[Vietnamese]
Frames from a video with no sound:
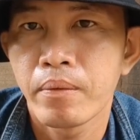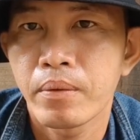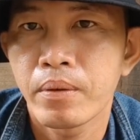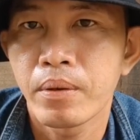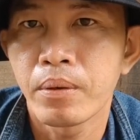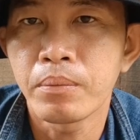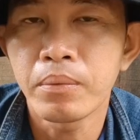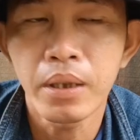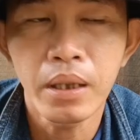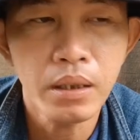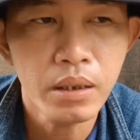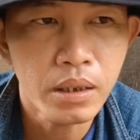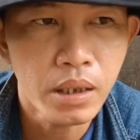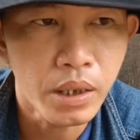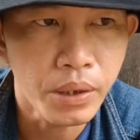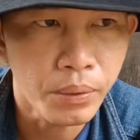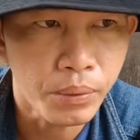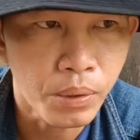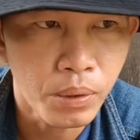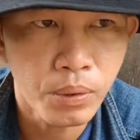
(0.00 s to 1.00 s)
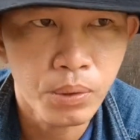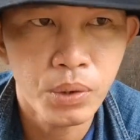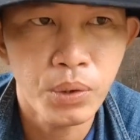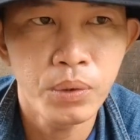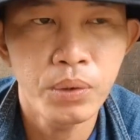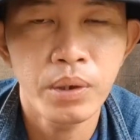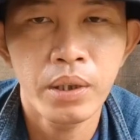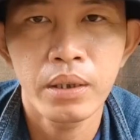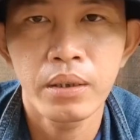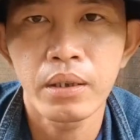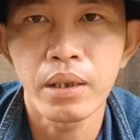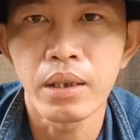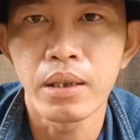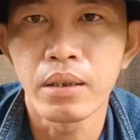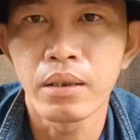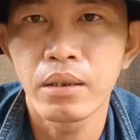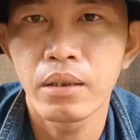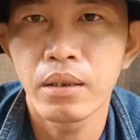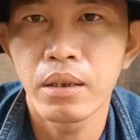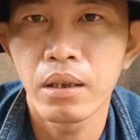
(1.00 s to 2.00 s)
cũng rất nhiều cô chú anh
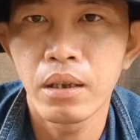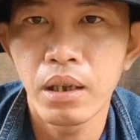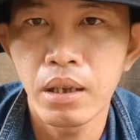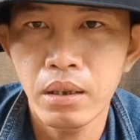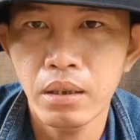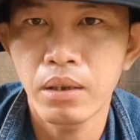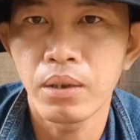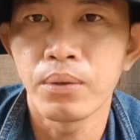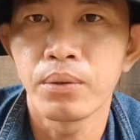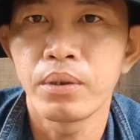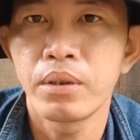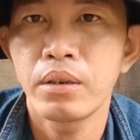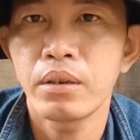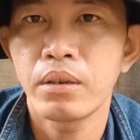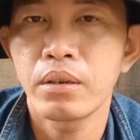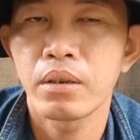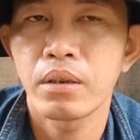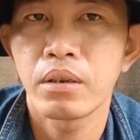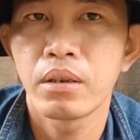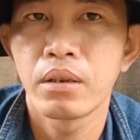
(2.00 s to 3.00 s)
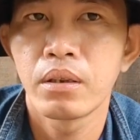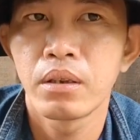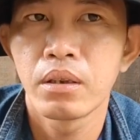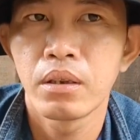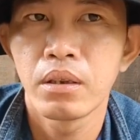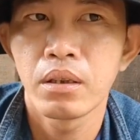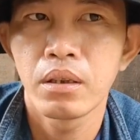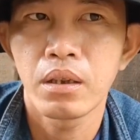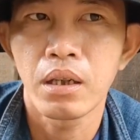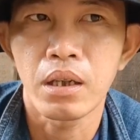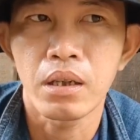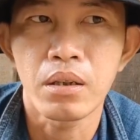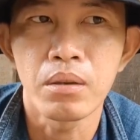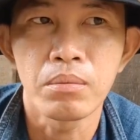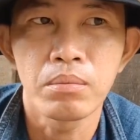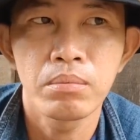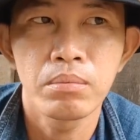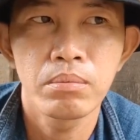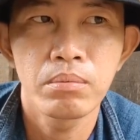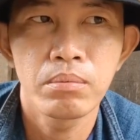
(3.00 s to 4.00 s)
chị lớn tuổi là
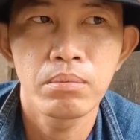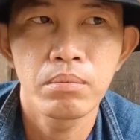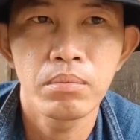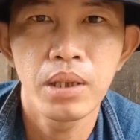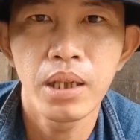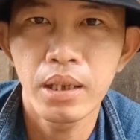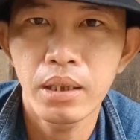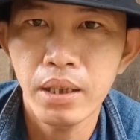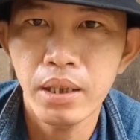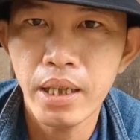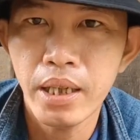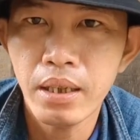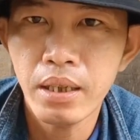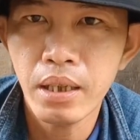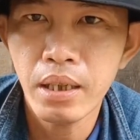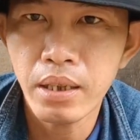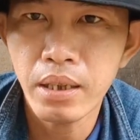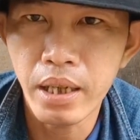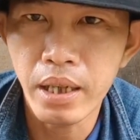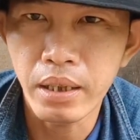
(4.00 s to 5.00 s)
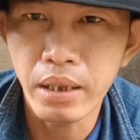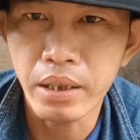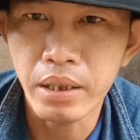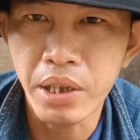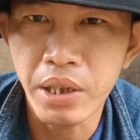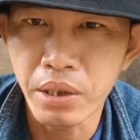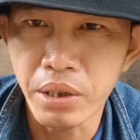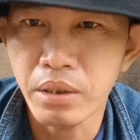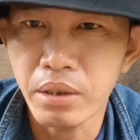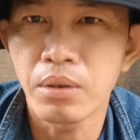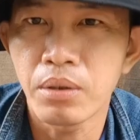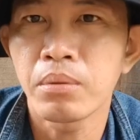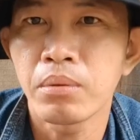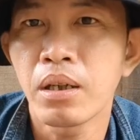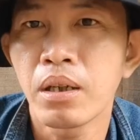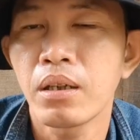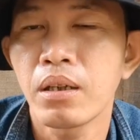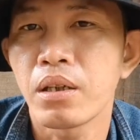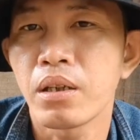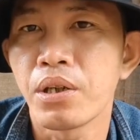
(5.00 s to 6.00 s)
cũng lên tiếng cái vấn đề này nhiệt cũng
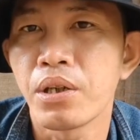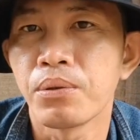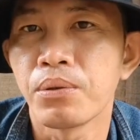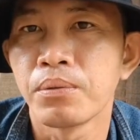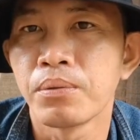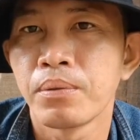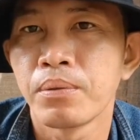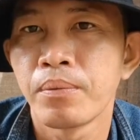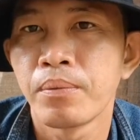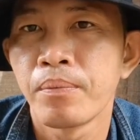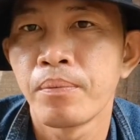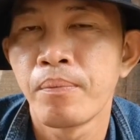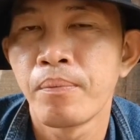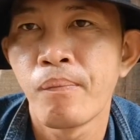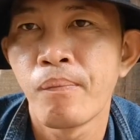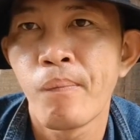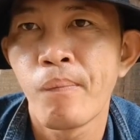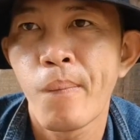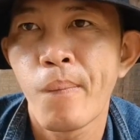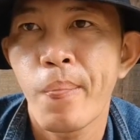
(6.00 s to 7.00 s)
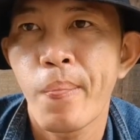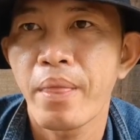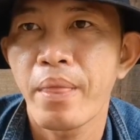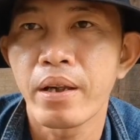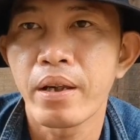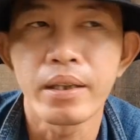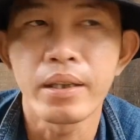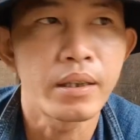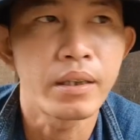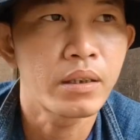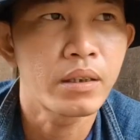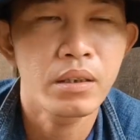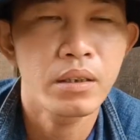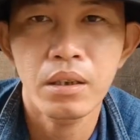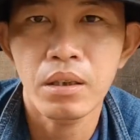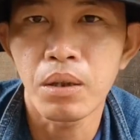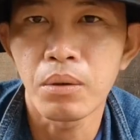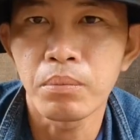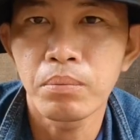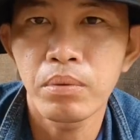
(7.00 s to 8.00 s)
rất là nhiều thì
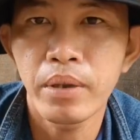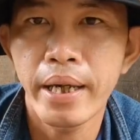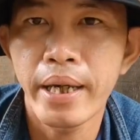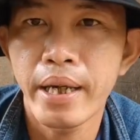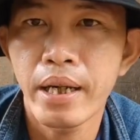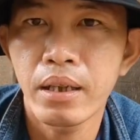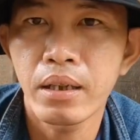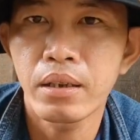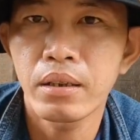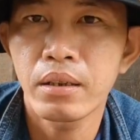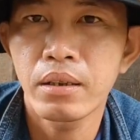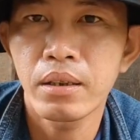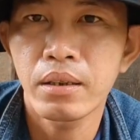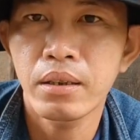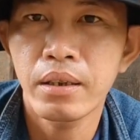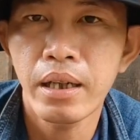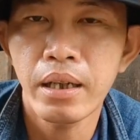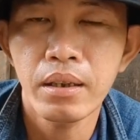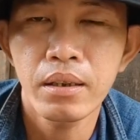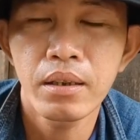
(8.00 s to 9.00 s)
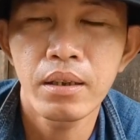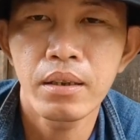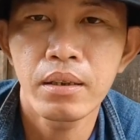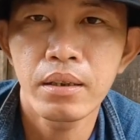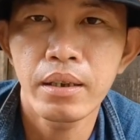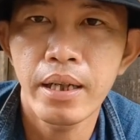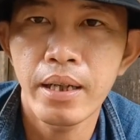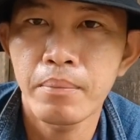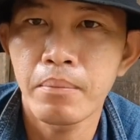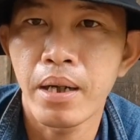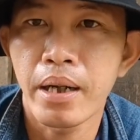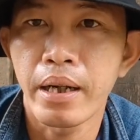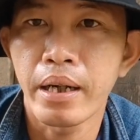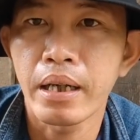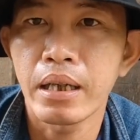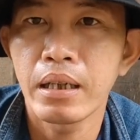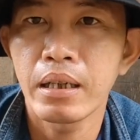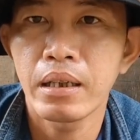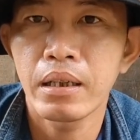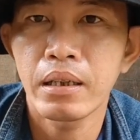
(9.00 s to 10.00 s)
cũng nghe trên các trên trang
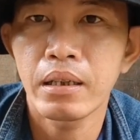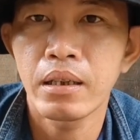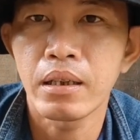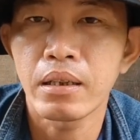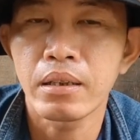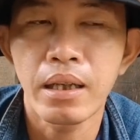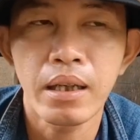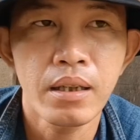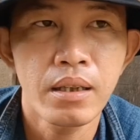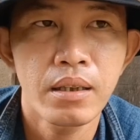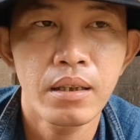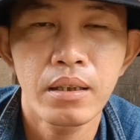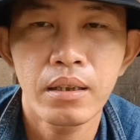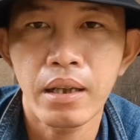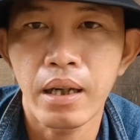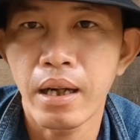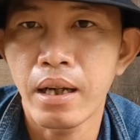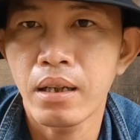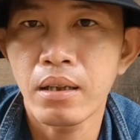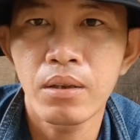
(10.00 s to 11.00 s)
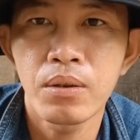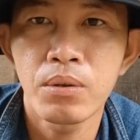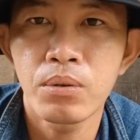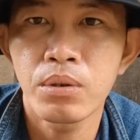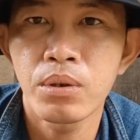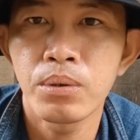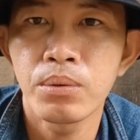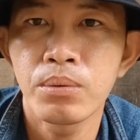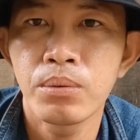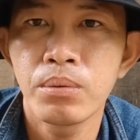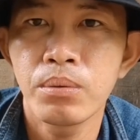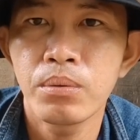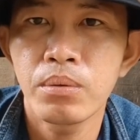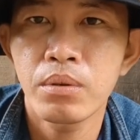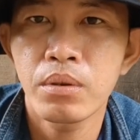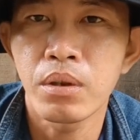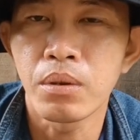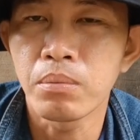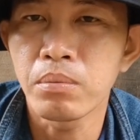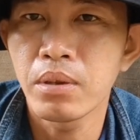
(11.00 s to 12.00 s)
mạng thì tất cả cô chú
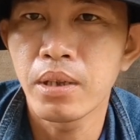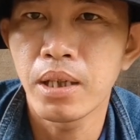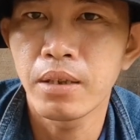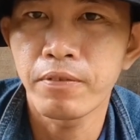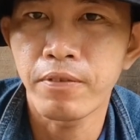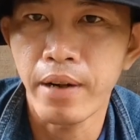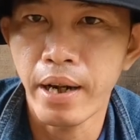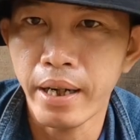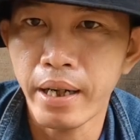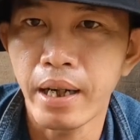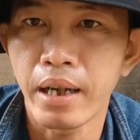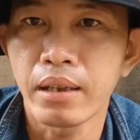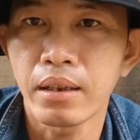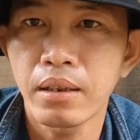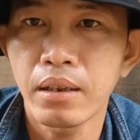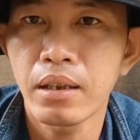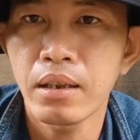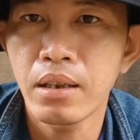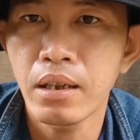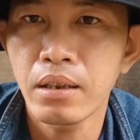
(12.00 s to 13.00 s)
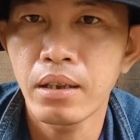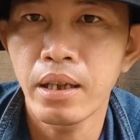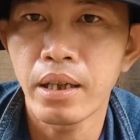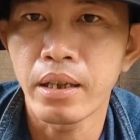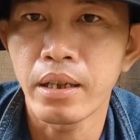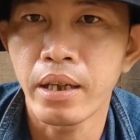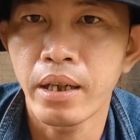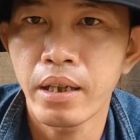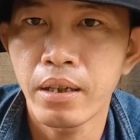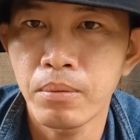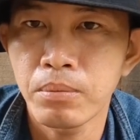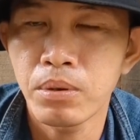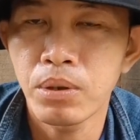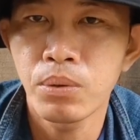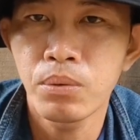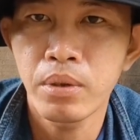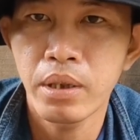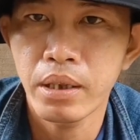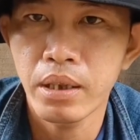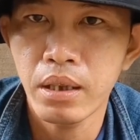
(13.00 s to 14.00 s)
cũng lên phản ảnh cái vấn đề hai ông
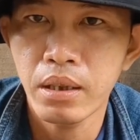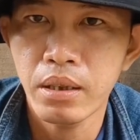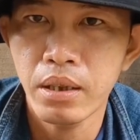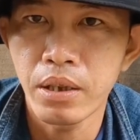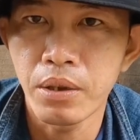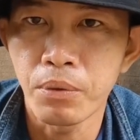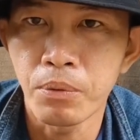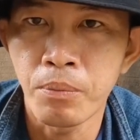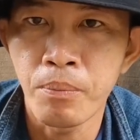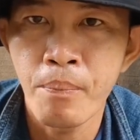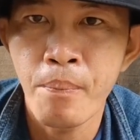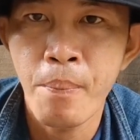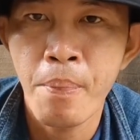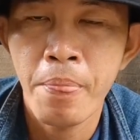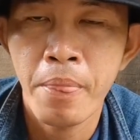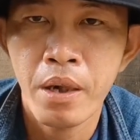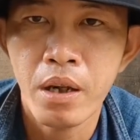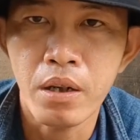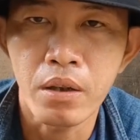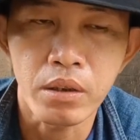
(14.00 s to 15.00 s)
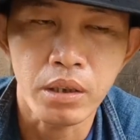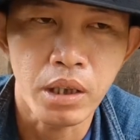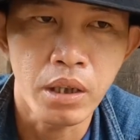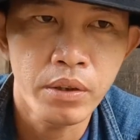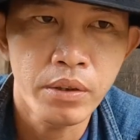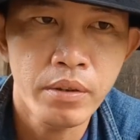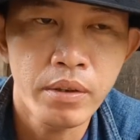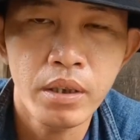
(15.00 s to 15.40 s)
chú này rất nhiều còn đối